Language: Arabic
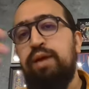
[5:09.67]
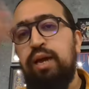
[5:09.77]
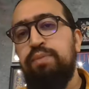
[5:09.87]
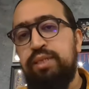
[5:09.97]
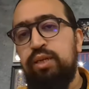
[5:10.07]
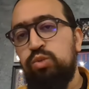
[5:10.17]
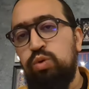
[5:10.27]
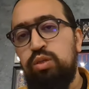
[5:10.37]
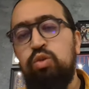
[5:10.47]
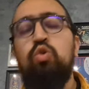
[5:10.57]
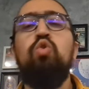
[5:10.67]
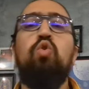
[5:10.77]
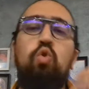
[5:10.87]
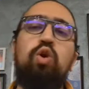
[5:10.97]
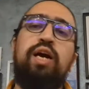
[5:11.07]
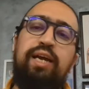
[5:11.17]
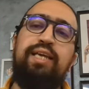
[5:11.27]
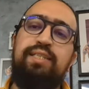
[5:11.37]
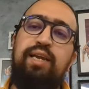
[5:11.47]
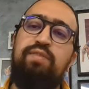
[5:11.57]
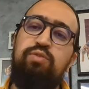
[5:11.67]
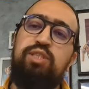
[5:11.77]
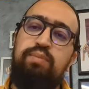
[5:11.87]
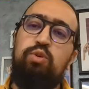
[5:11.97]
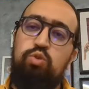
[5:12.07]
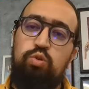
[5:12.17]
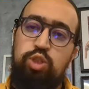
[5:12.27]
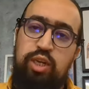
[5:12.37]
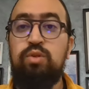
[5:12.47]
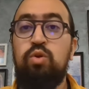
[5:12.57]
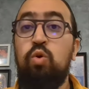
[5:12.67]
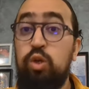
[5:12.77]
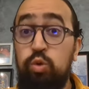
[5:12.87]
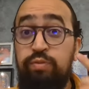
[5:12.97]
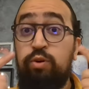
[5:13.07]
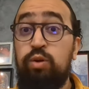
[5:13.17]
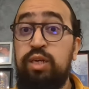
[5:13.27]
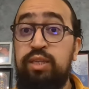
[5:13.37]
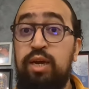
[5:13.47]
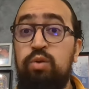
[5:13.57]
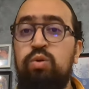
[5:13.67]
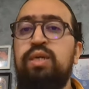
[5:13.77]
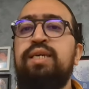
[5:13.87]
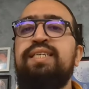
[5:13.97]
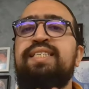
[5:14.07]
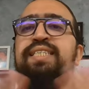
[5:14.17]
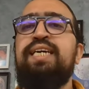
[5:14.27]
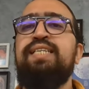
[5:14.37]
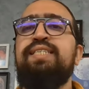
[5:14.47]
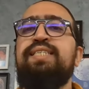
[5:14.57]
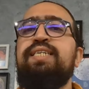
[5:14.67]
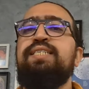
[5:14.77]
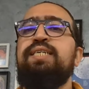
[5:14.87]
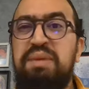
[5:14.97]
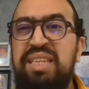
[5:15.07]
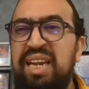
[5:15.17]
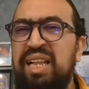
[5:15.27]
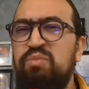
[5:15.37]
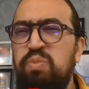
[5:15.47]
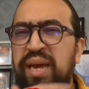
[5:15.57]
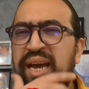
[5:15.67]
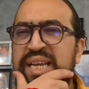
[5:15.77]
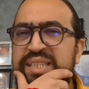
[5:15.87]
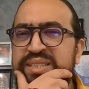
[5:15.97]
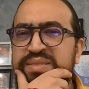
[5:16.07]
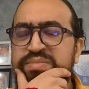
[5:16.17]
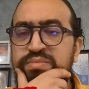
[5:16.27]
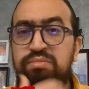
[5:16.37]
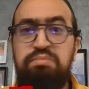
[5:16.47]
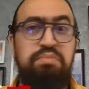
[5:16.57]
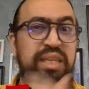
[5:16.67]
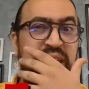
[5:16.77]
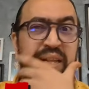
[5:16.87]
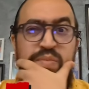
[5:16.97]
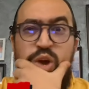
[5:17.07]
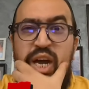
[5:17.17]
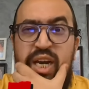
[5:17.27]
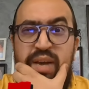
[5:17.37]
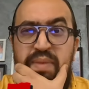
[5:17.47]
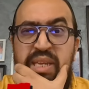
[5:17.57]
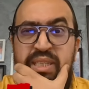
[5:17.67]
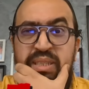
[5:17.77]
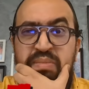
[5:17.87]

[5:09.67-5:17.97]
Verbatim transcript: الخميس الاسود ولا كريز ديال 1923 هوليوود في الرؤيه ديالو سين سيتي مدينه الموبقات مدينه المحرمات